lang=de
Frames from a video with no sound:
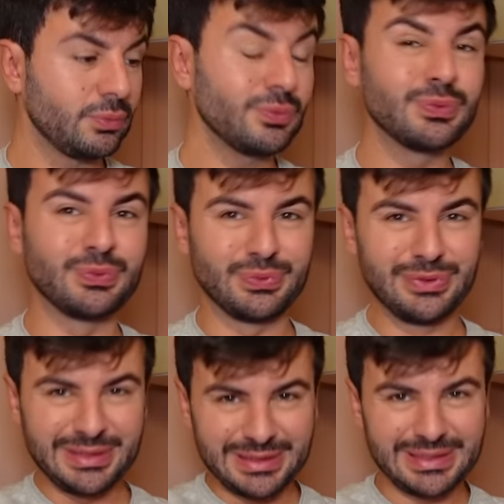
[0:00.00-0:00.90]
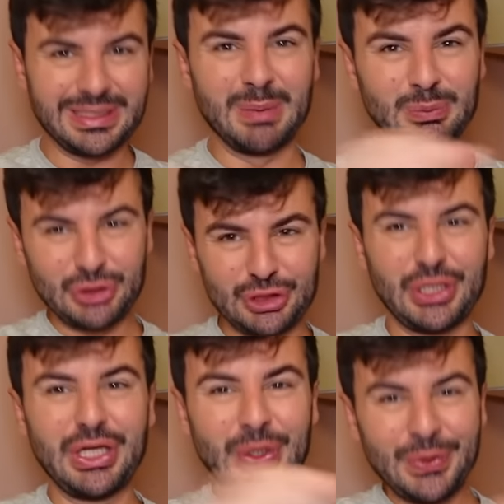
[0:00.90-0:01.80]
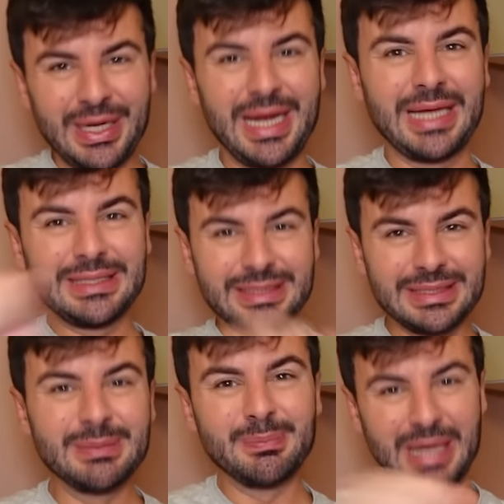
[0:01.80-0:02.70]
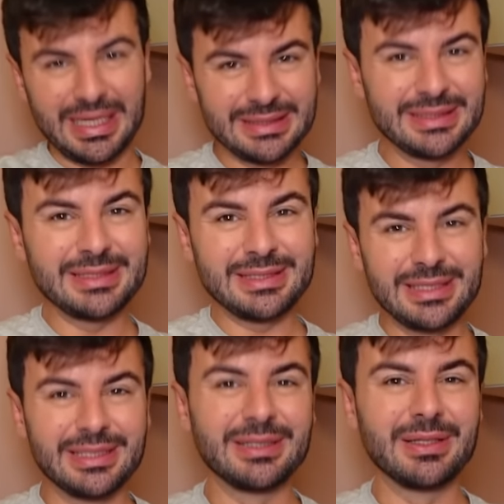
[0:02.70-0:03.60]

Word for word: Mhm, die sitzt am Steuer und lenkt die beiden ins Ziel,